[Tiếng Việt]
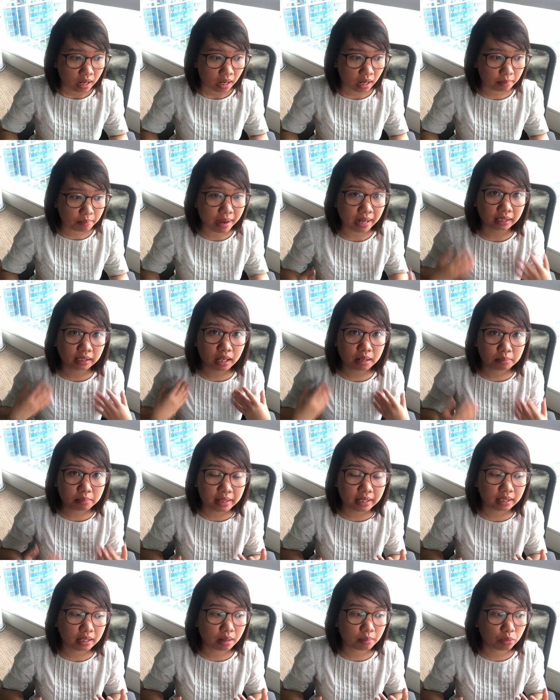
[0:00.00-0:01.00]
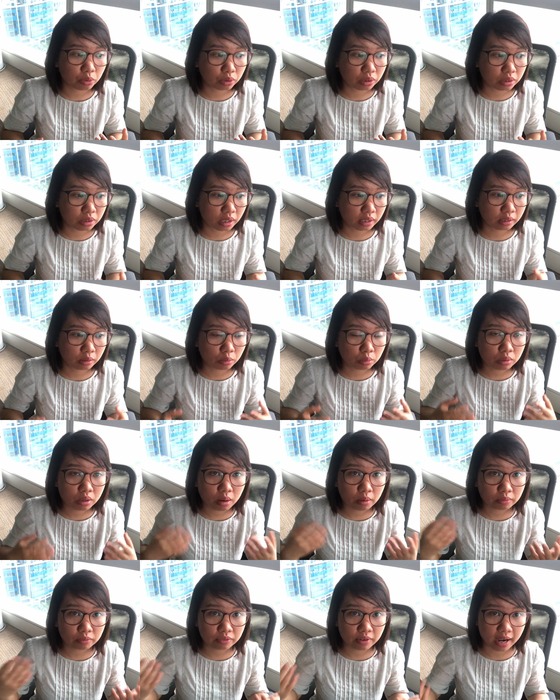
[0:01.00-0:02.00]
uh, Bản thân mình là một người cũng
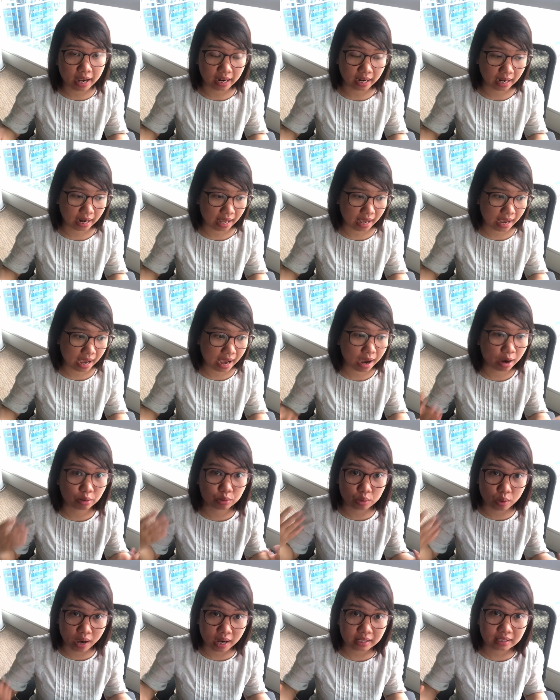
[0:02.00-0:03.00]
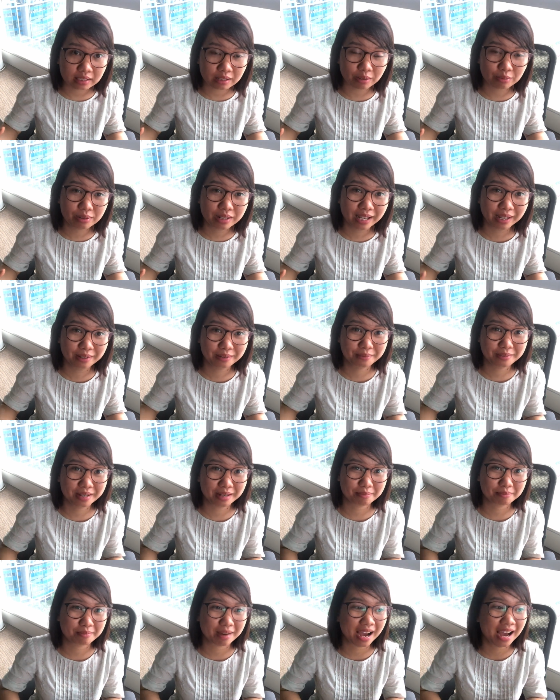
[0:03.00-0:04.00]
không phải là hào nhoáng trong cái
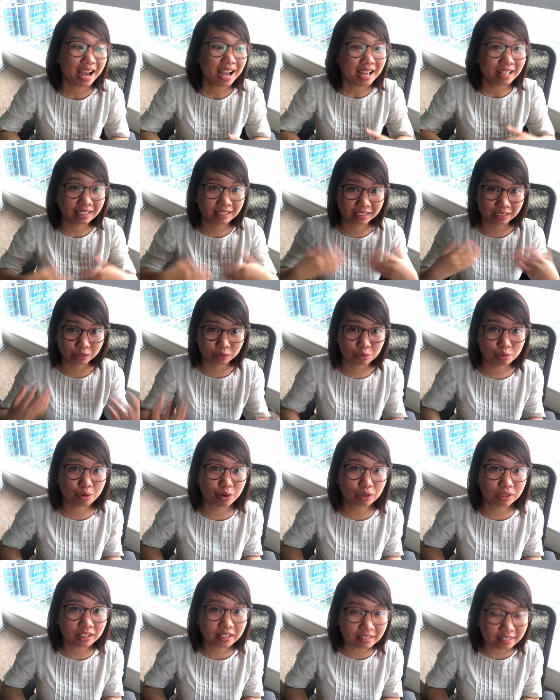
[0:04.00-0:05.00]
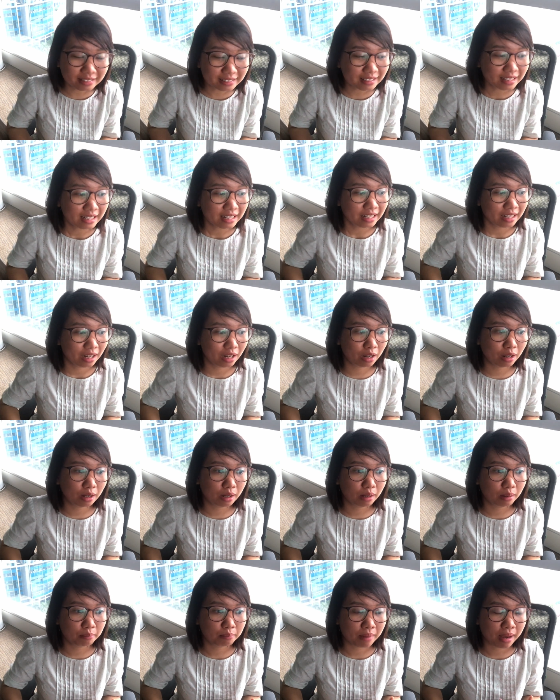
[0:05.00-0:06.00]
việc mà sử dụng ngôn ngữ,
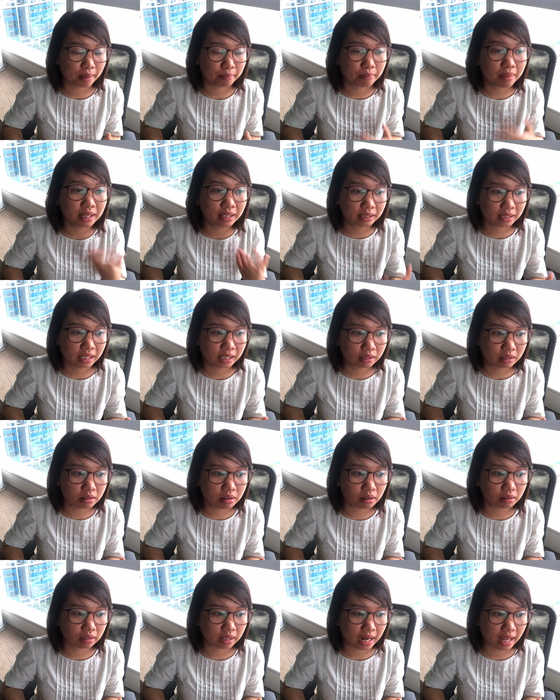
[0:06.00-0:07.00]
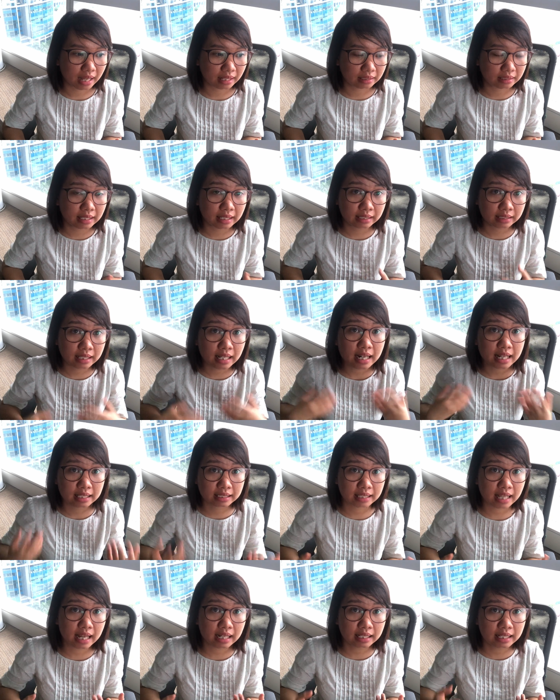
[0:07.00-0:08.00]
uh, mà mình thì thường là dịch rất là
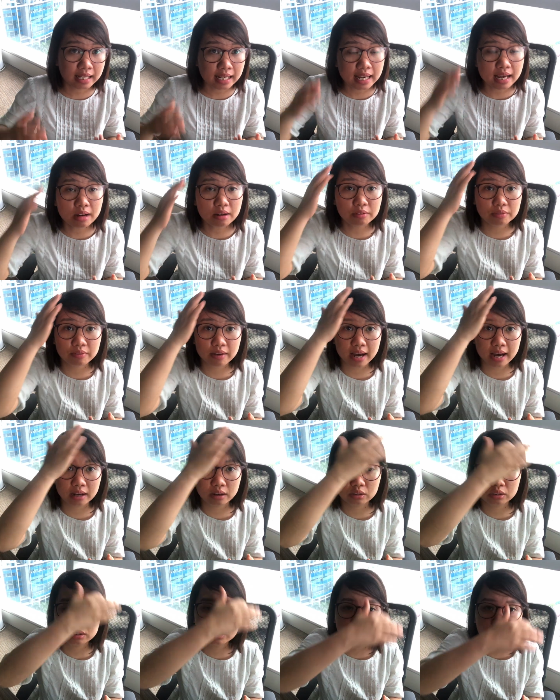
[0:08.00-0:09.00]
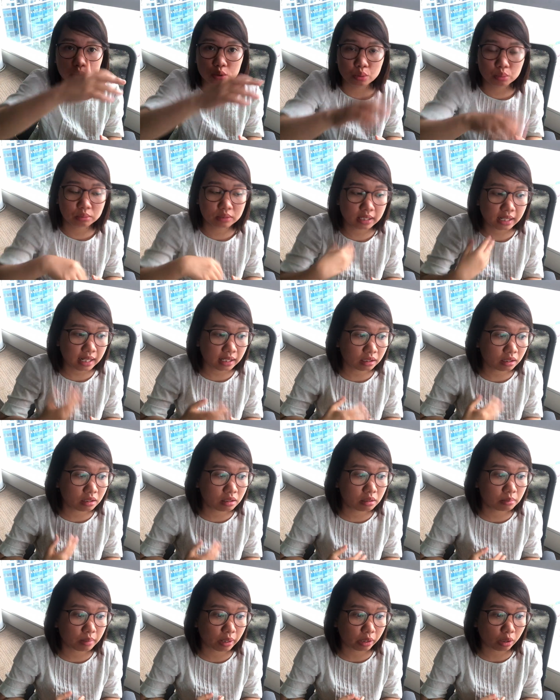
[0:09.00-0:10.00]
sát nghĩa và sử dụng những cái
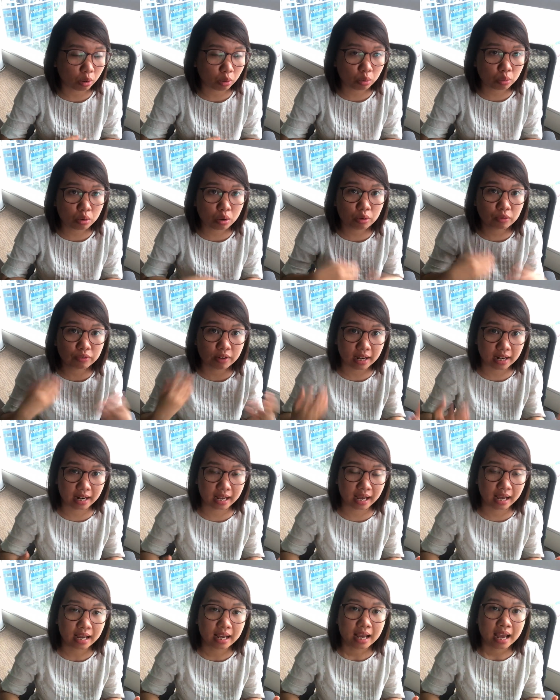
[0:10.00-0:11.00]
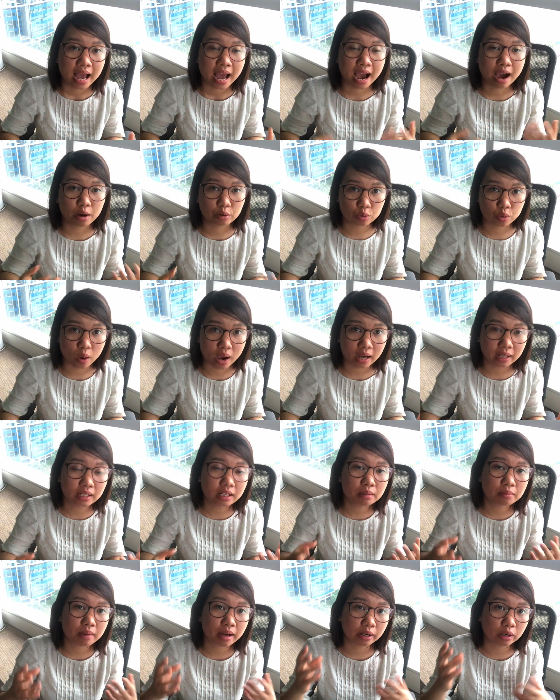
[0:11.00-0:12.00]
từ mà nó cũng không phải là hào nhoáng
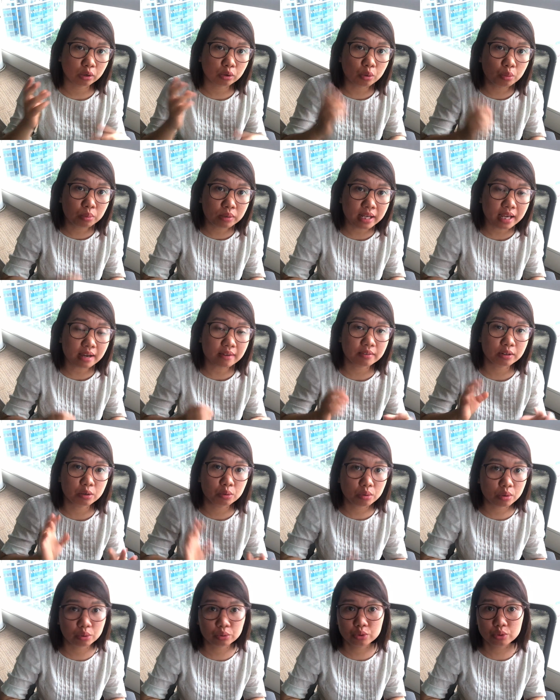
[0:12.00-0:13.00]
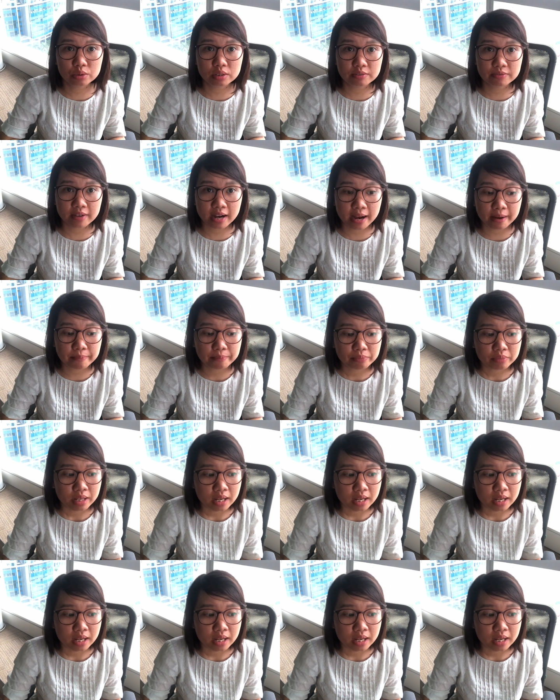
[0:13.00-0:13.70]
nhưng mà nó đúng nghĩa và đúng cấu trúc ngữ pháp.